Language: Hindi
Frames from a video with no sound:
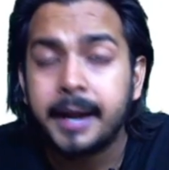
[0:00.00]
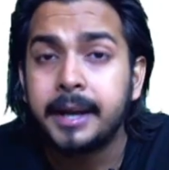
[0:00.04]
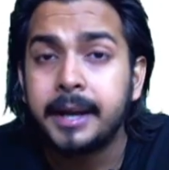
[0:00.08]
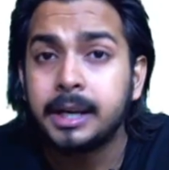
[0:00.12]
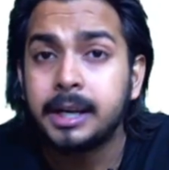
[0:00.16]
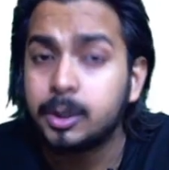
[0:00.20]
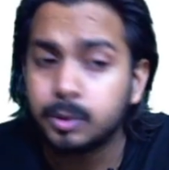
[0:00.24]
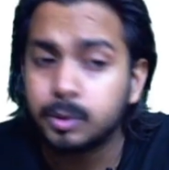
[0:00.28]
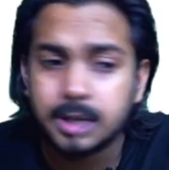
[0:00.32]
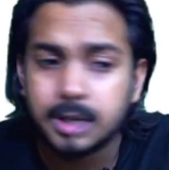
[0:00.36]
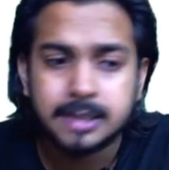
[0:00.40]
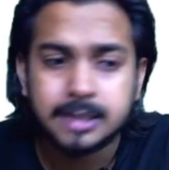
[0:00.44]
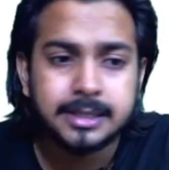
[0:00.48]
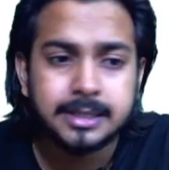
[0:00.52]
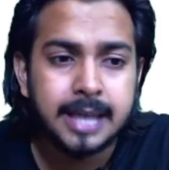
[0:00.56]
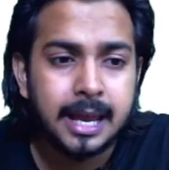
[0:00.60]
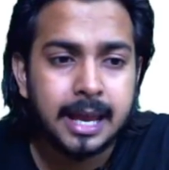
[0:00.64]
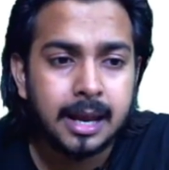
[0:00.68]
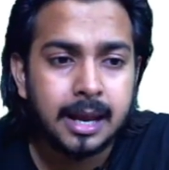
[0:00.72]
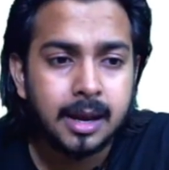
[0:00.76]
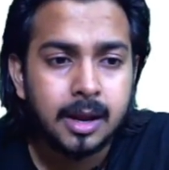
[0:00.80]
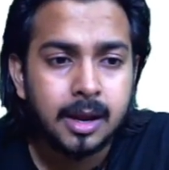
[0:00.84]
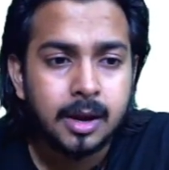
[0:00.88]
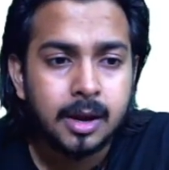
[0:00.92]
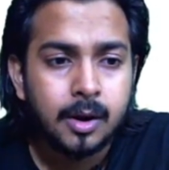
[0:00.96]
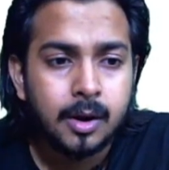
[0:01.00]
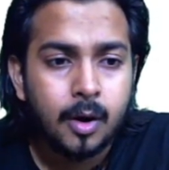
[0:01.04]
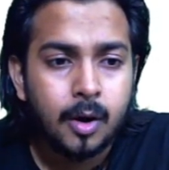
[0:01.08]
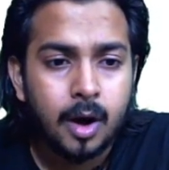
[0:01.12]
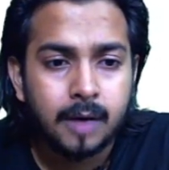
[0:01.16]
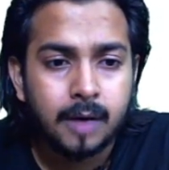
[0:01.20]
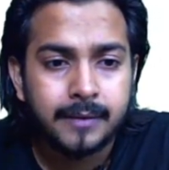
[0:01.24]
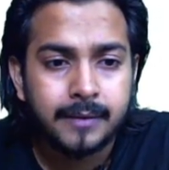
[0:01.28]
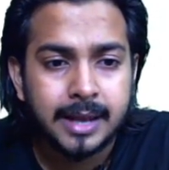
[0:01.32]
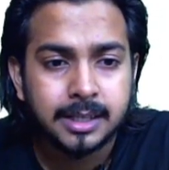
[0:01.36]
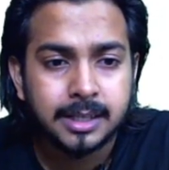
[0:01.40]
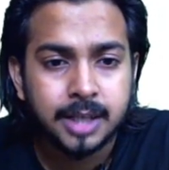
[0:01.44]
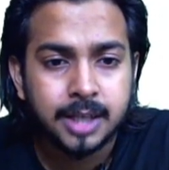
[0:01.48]
इन टू द सेल
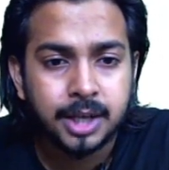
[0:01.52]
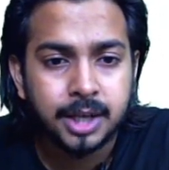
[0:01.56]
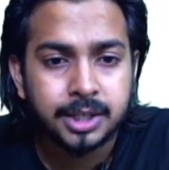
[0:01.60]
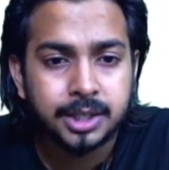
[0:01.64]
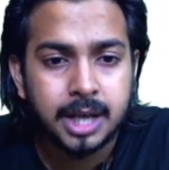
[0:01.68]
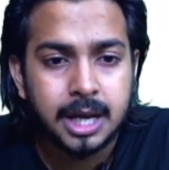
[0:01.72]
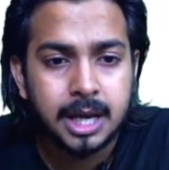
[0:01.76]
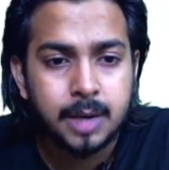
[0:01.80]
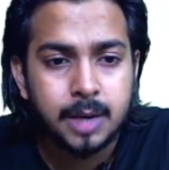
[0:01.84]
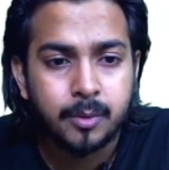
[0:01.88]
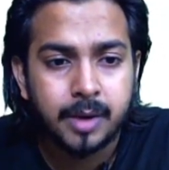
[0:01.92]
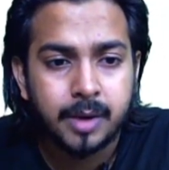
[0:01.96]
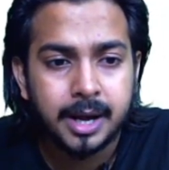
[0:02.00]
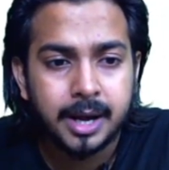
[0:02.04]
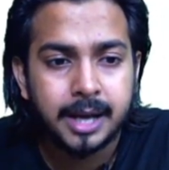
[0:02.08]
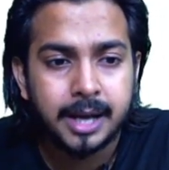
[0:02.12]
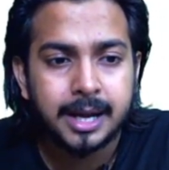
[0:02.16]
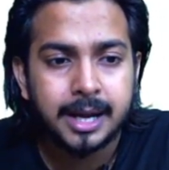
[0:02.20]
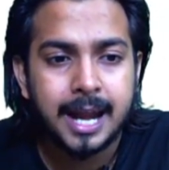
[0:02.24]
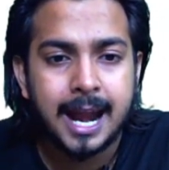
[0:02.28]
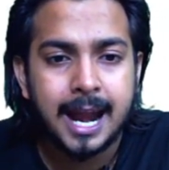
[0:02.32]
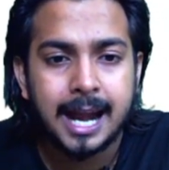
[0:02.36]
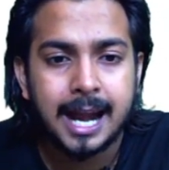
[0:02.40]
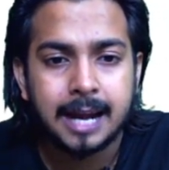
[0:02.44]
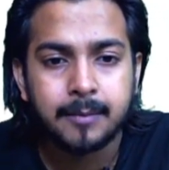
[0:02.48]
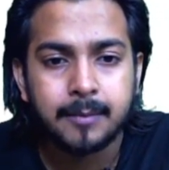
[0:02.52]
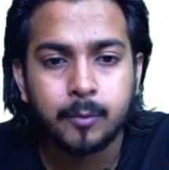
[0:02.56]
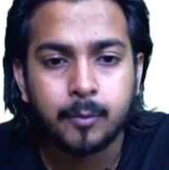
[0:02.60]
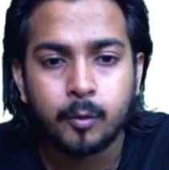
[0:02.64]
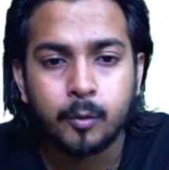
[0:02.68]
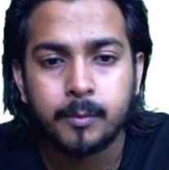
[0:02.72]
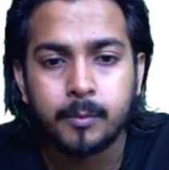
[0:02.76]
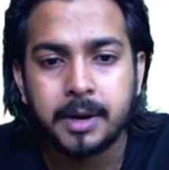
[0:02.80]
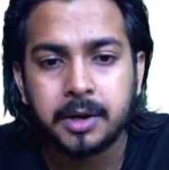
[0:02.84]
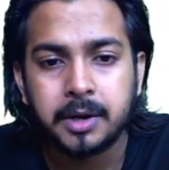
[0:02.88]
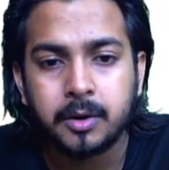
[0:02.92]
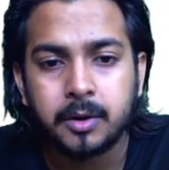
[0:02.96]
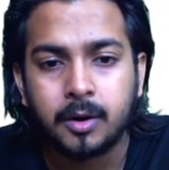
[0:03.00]
ऑफ एसेंशियल and एंड
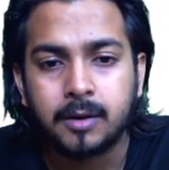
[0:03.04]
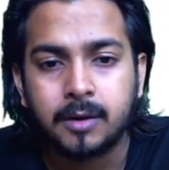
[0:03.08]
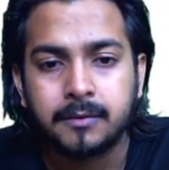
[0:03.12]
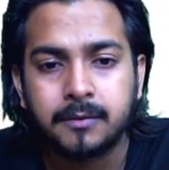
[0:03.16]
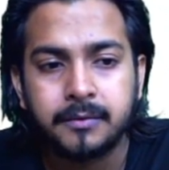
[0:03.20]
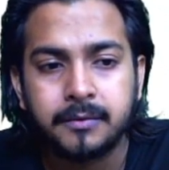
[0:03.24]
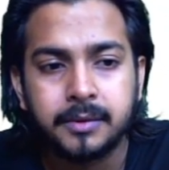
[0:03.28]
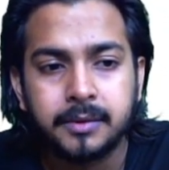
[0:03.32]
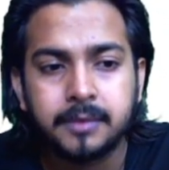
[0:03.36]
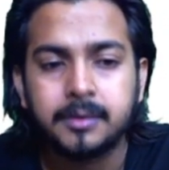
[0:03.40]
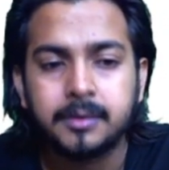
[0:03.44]
मूवमेंट ऑफ